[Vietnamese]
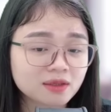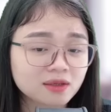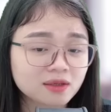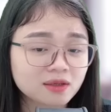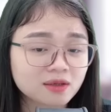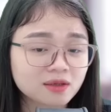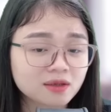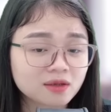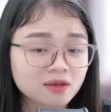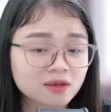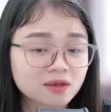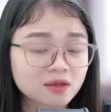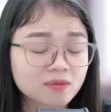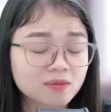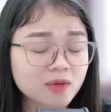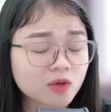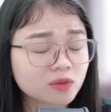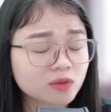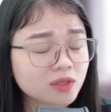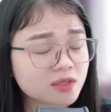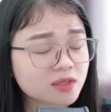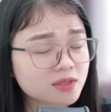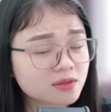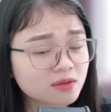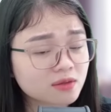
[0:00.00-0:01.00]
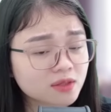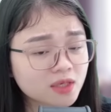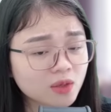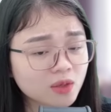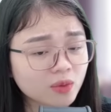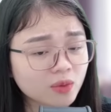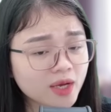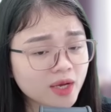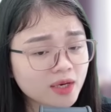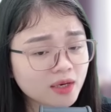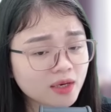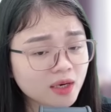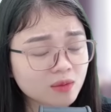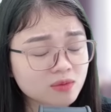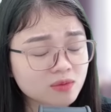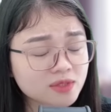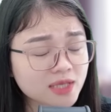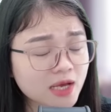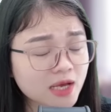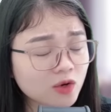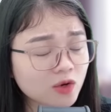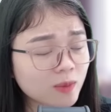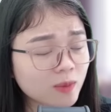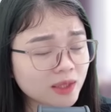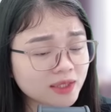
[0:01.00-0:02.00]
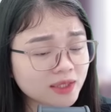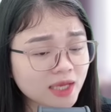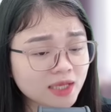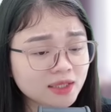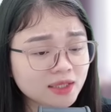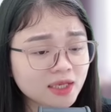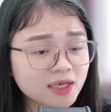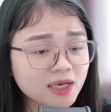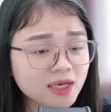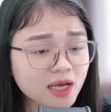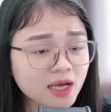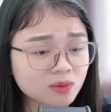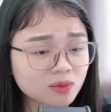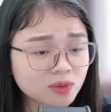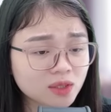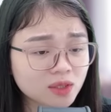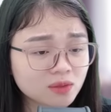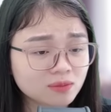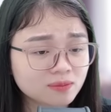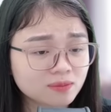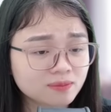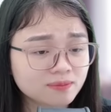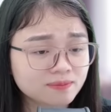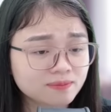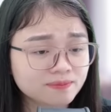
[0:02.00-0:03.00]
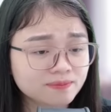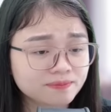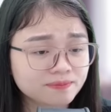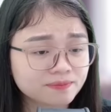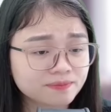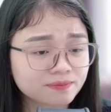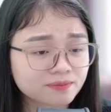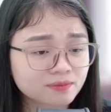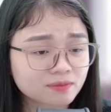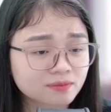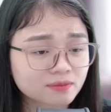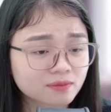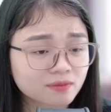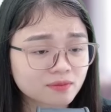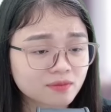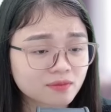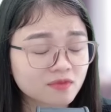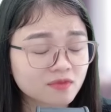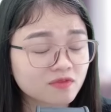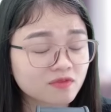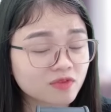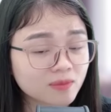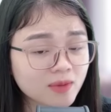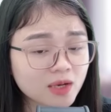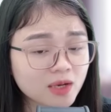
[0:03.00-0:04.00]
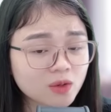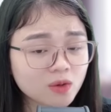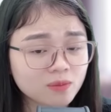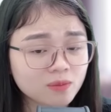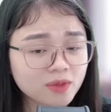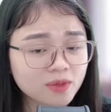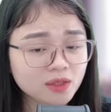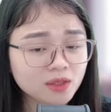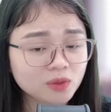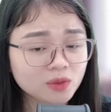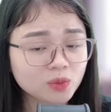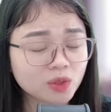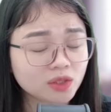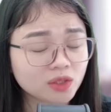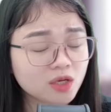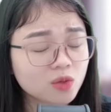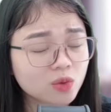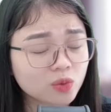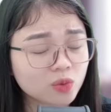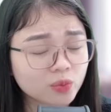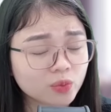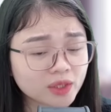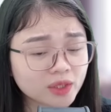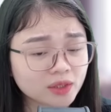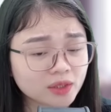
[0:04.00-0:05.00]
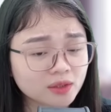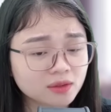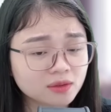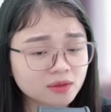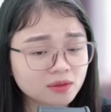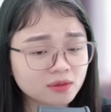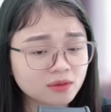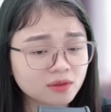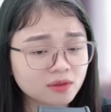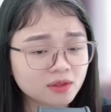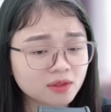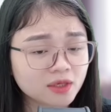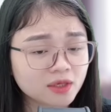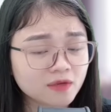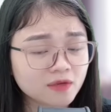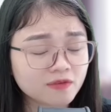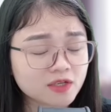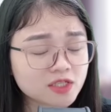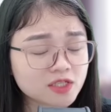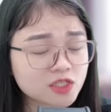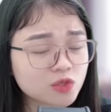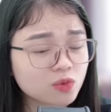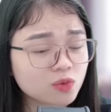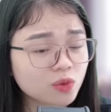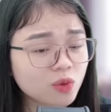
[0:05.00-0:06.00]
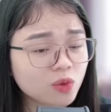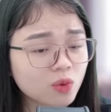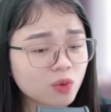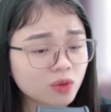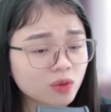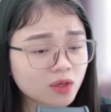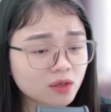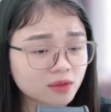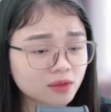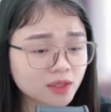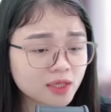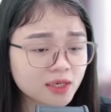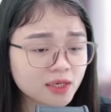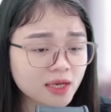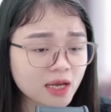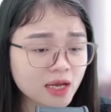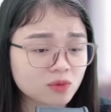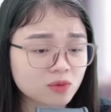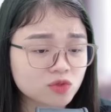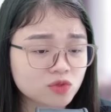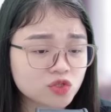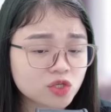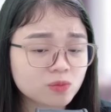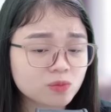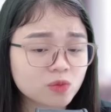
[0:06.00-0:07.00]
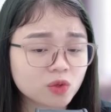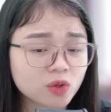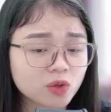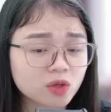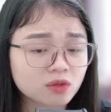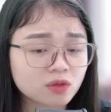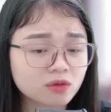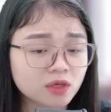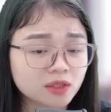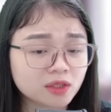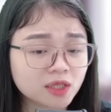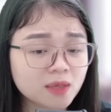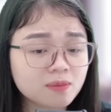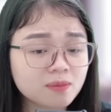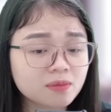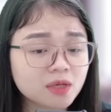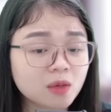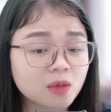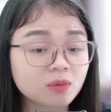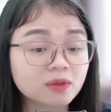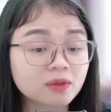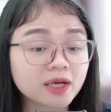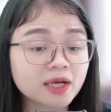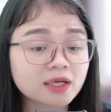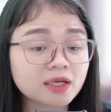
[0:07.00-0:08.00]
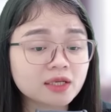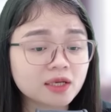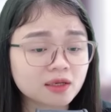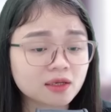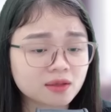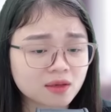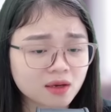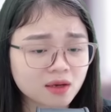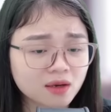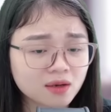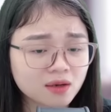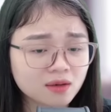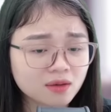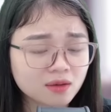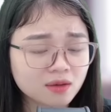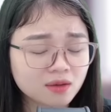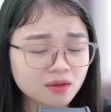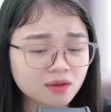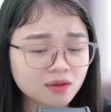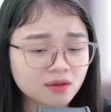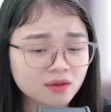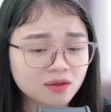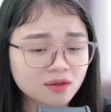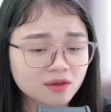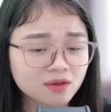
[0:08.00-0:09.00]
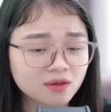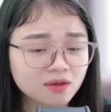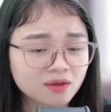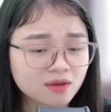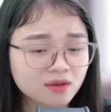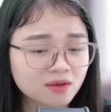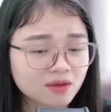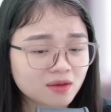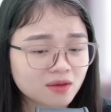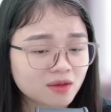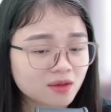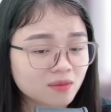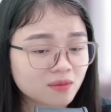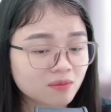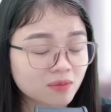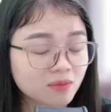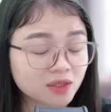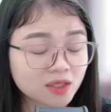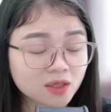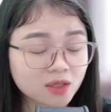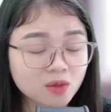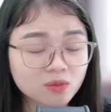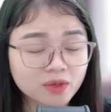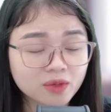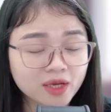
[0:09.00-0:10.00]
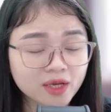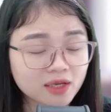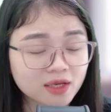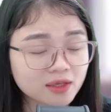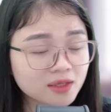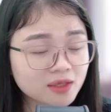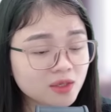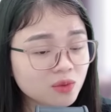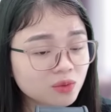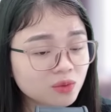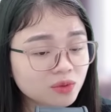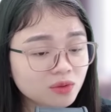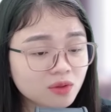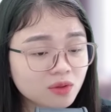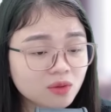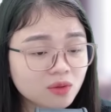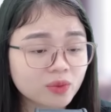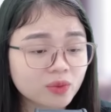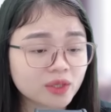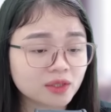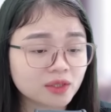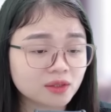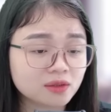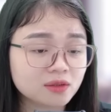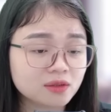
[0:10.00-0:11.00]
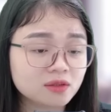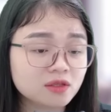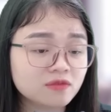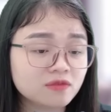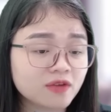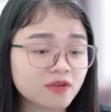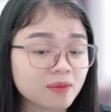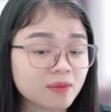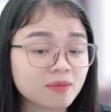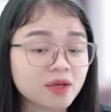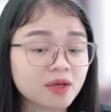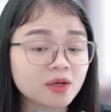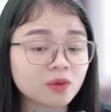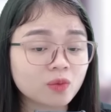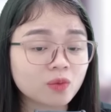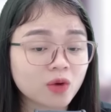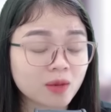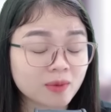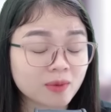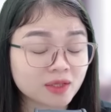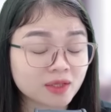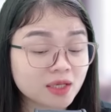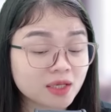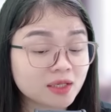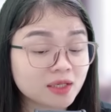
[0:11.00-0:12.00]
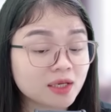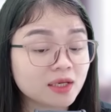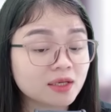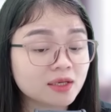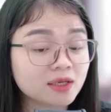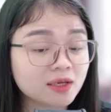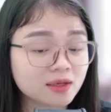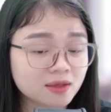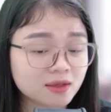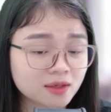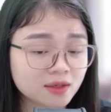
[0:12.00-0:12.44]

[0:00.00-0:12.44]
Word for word: bà có thật sự hiểu hết lòng dạ của bà ta thế nào không Và bà có biết tuổi thơ của Quỳnh Thư Đã phải chịu khổ cực thế nào Trước một con người thâm độc cay nghiệt đó Bà ta không hề yêu thương Quỳnh Thư như vẻ bề ngoài bà ta thể hiện đâu